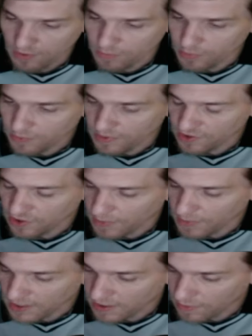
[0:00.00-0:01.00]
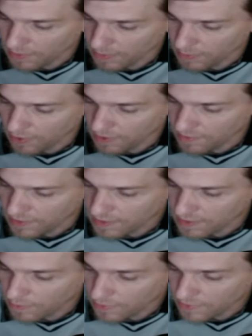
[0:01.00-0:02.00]
faire de pauses mais j'ai remarqué quand même que
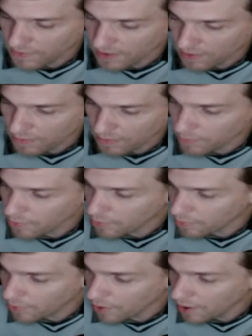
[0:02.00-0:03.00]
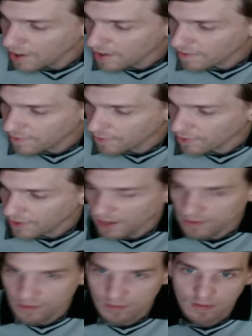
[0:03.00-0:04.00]
effectivement ça va être quand même beaucoup mieux si on
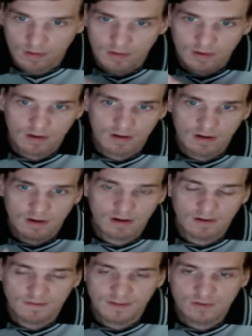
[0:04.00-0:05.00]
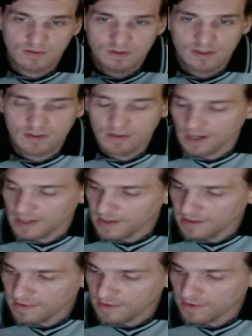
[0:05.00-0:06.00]
garde une, euh, un fait constant à
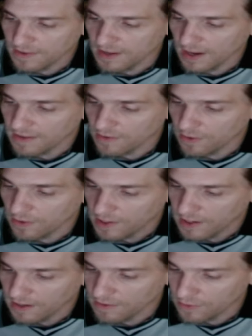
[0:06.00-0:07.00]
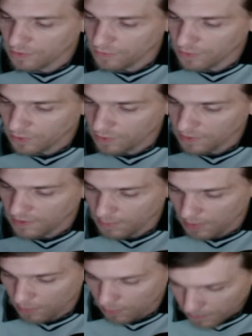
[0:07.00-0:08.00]
lire, si on s'arrête, on régresse de nouveau, donc c'est
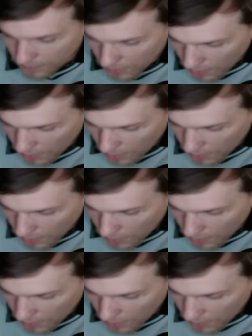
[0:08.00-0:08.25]
pas bon.